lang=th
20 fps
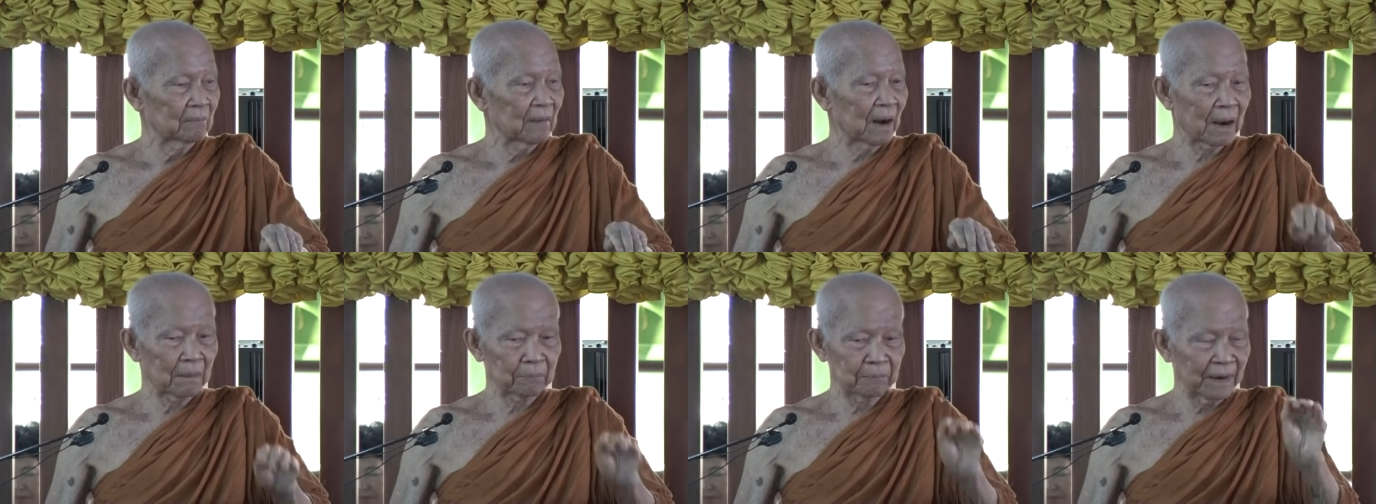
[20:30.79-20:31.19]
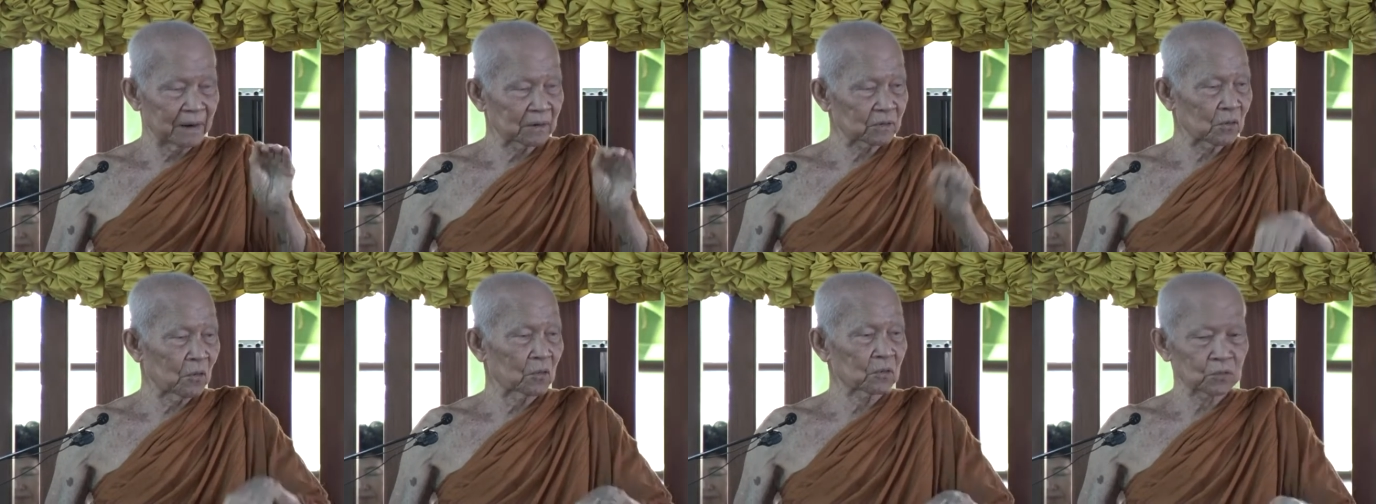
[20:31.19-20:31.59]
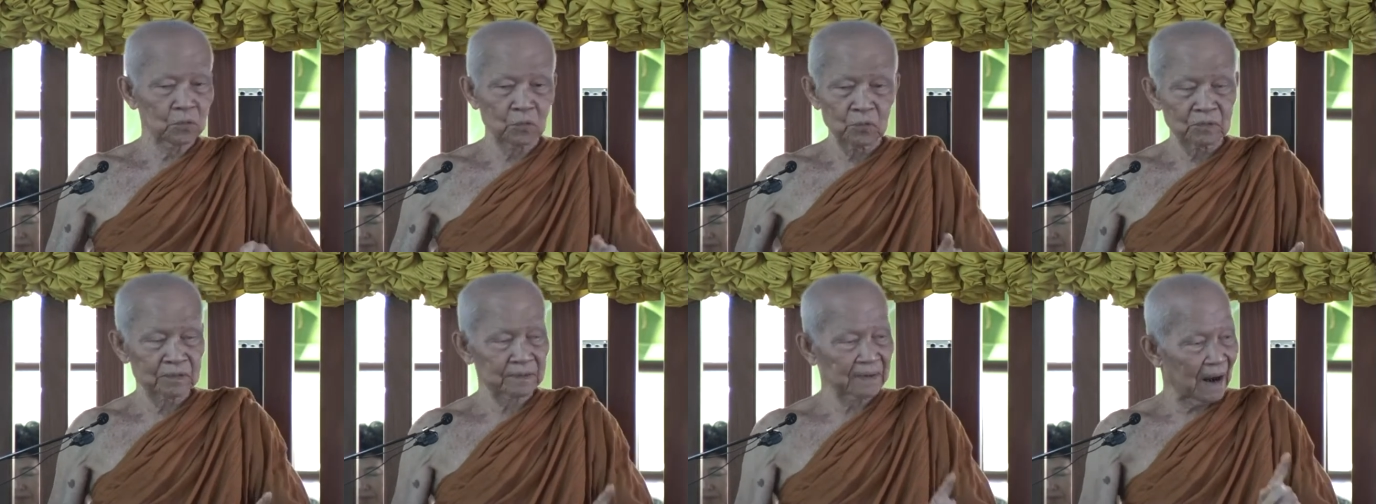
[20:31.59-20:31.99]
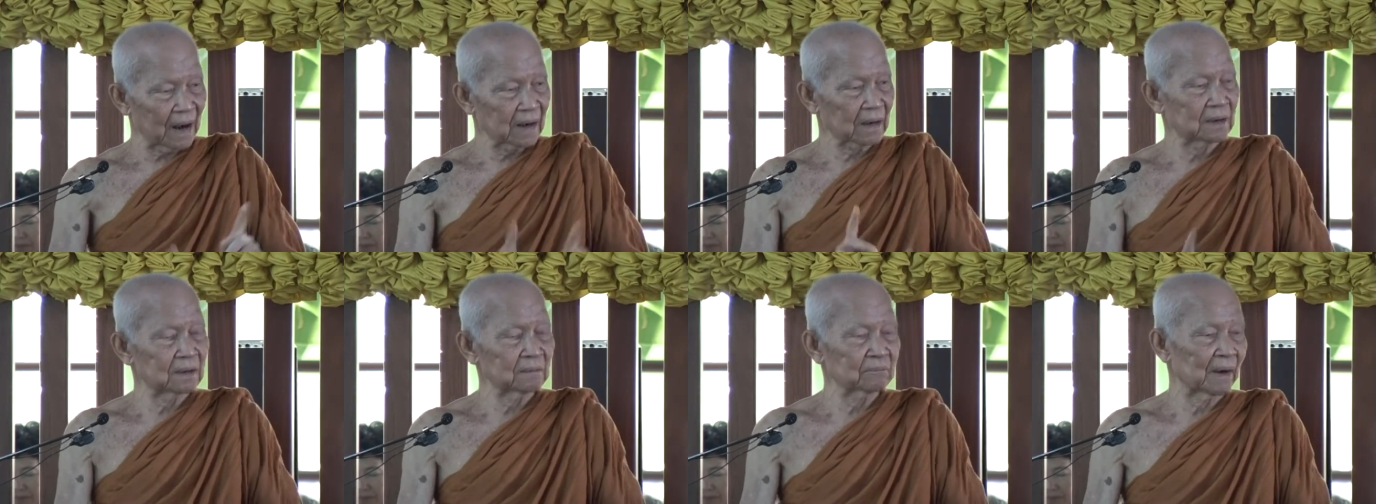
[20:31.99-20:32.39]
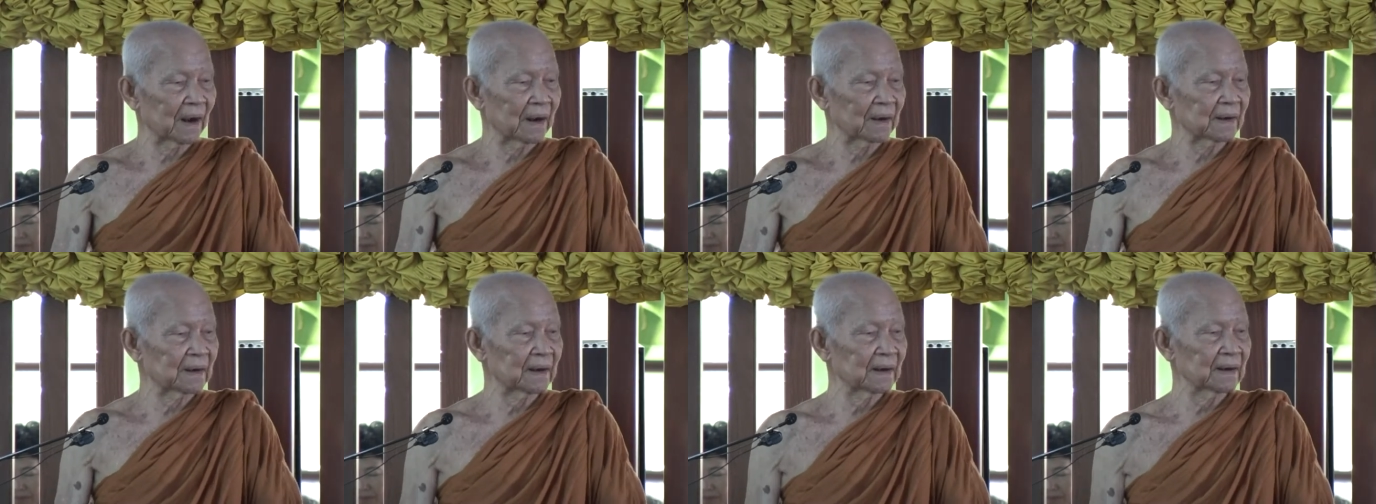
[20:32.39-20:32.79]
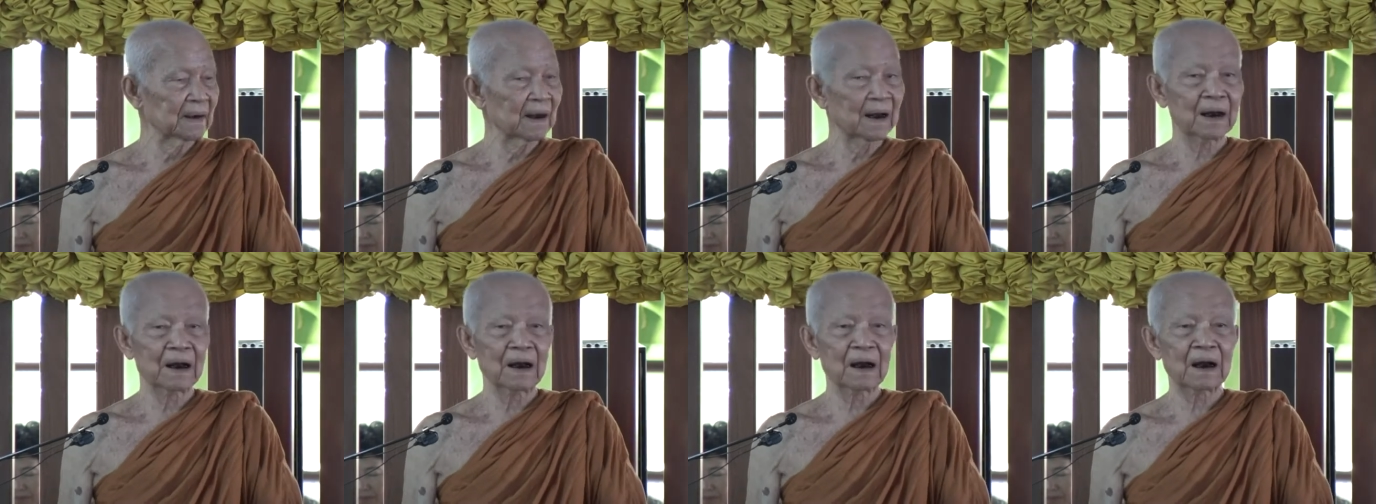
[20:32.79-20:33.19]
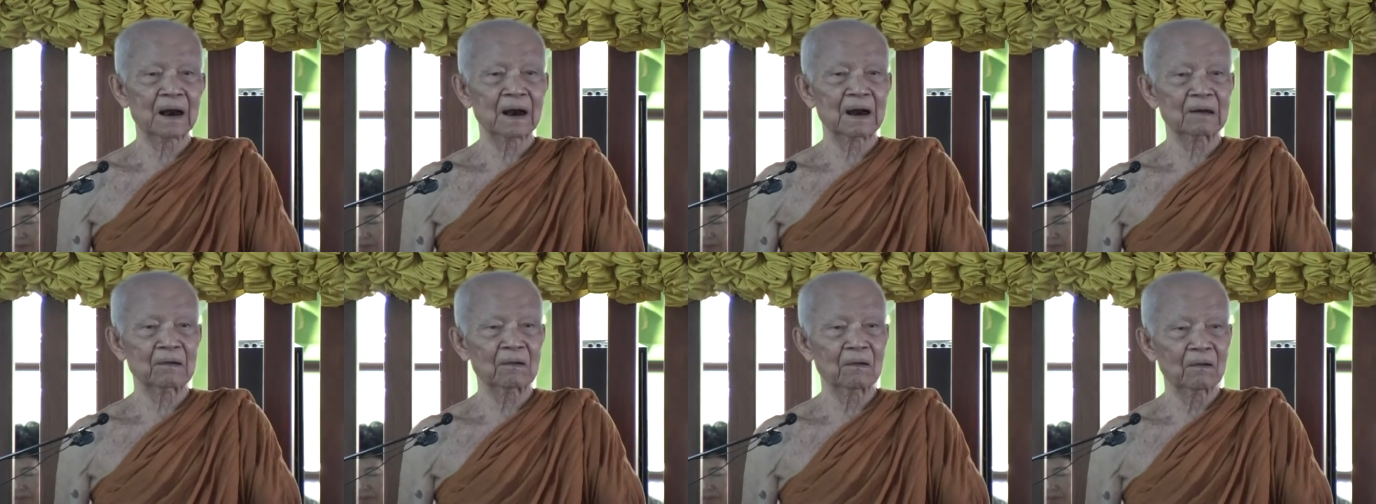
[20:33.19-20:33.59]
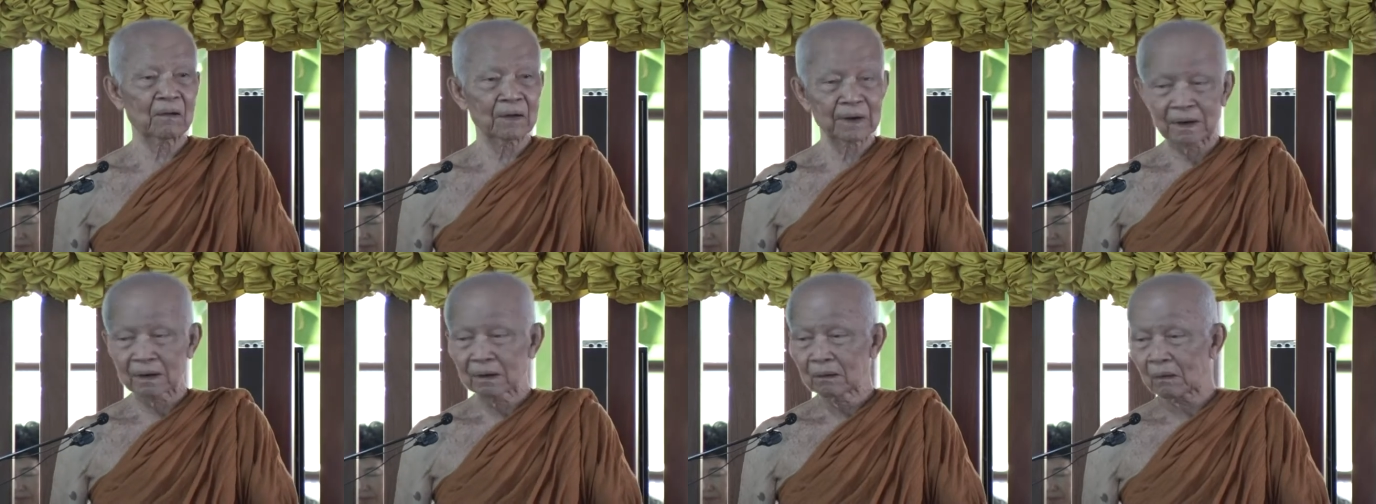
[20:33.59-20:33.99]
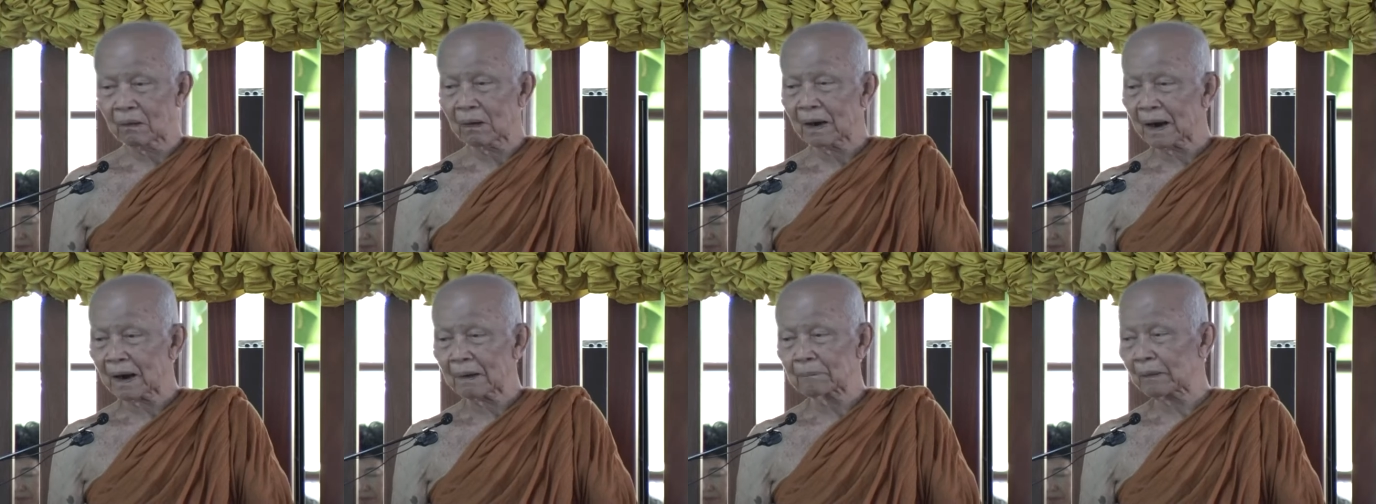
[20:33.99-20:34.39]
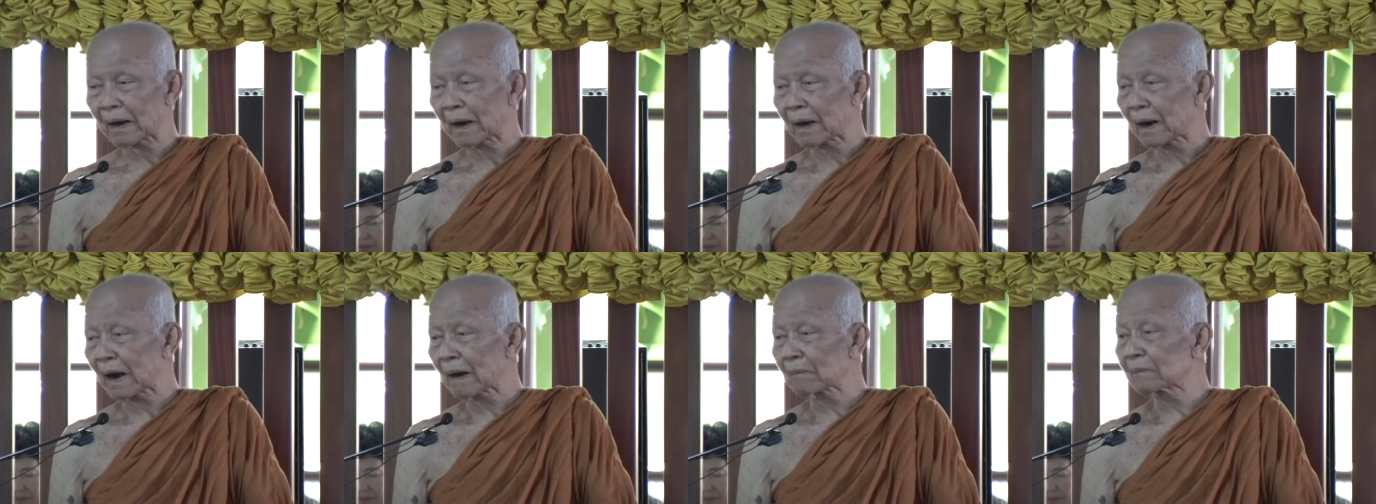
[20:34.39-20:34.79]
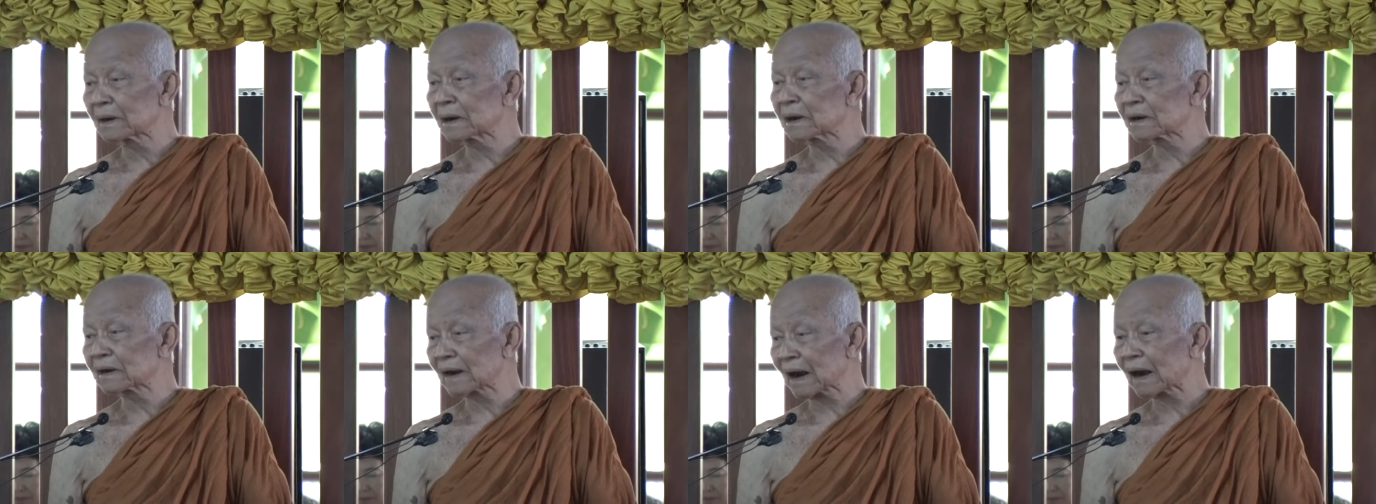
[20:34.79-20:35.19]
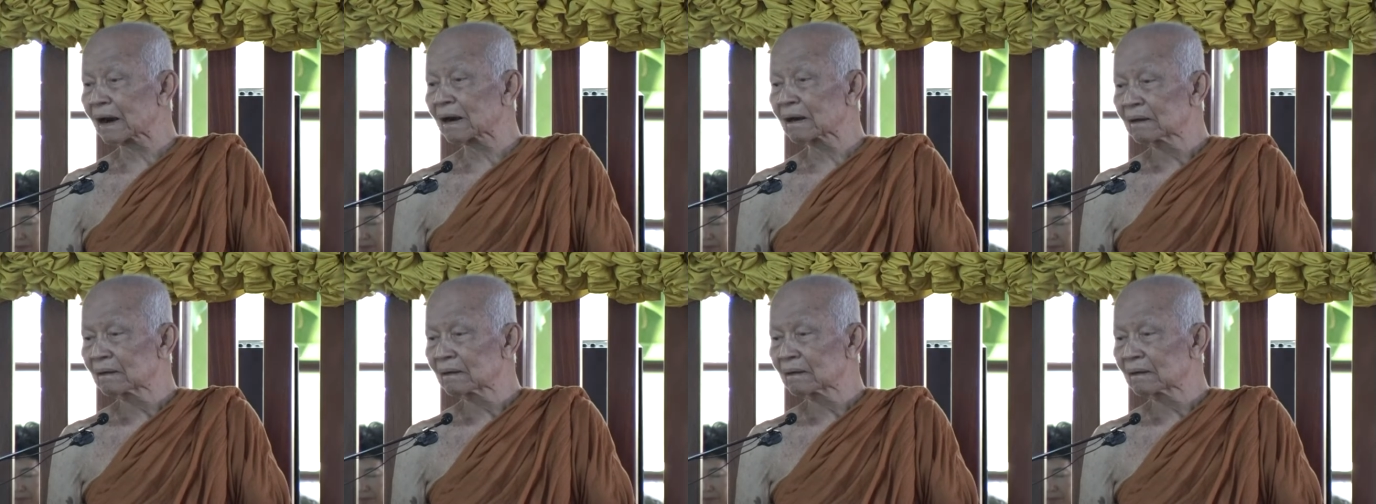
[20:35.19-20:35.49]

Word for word: มาเป็นต้นทุนตั้งขึ้นใหม่นี้ได้ห้าร้อยเออห้าห้าหมื่นนะ